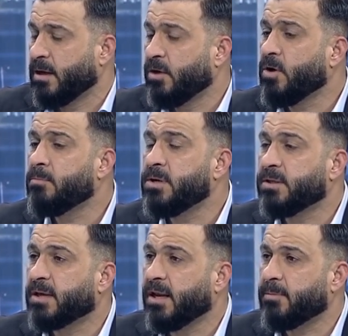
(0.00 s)
اليوم من
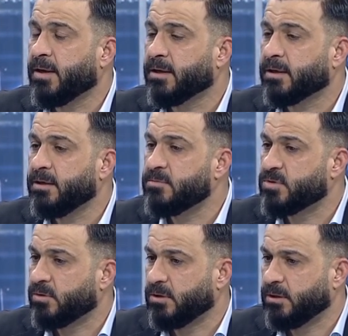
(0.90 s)
نتكلم عن اقليم
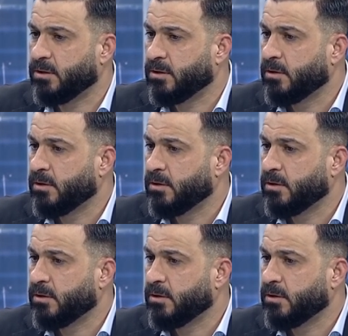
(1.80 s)
سني